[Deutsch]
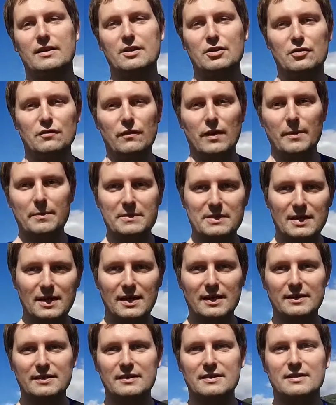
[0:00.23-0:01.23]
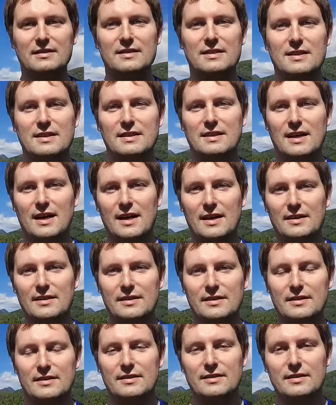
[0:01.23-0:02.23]
Nischenwebseiten, die
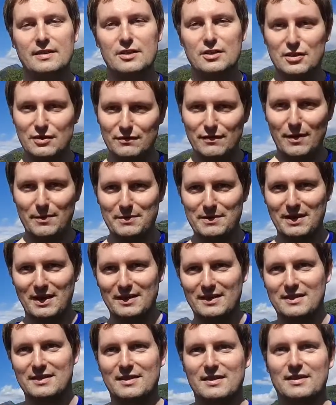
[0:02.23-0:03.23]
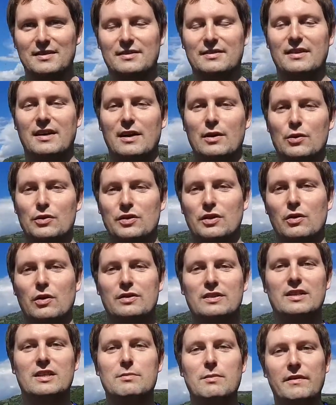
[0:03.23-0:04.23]
keine Nischenwebseiten sind. Hallöchen
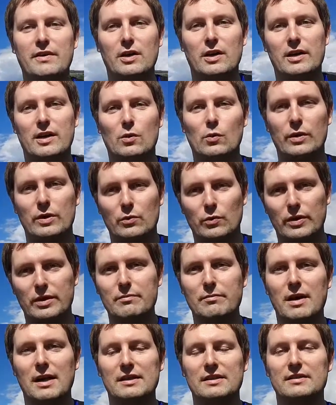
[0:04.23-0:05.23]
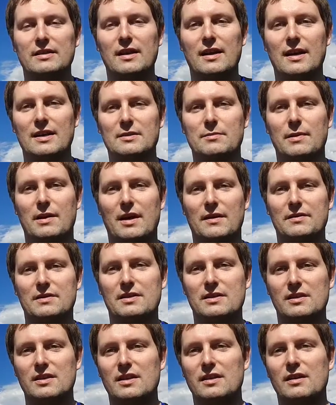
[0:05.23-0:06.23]
Leute, hier ist mal wieder euer Win-Win-Marketer Lars
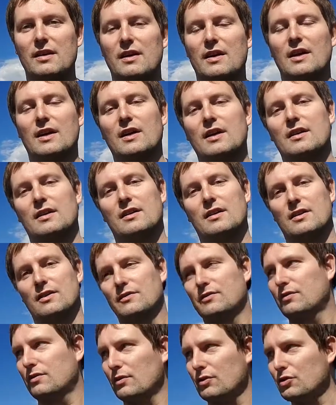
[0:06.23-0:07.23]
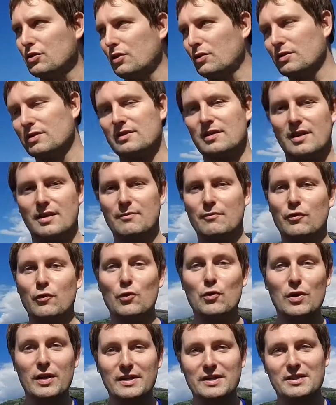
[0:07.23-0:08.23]
Bilawski, äh, frisch aus dem
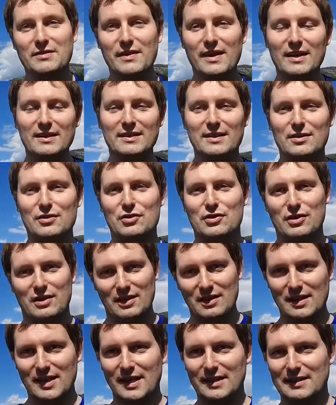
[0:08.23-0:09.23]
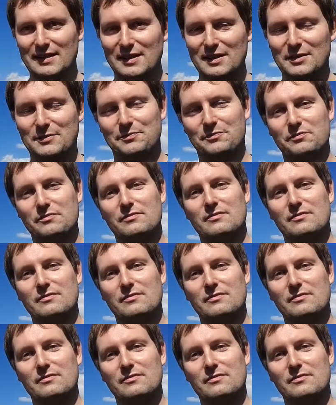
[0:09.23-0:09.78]
Frühlingswerden in Chile endlich.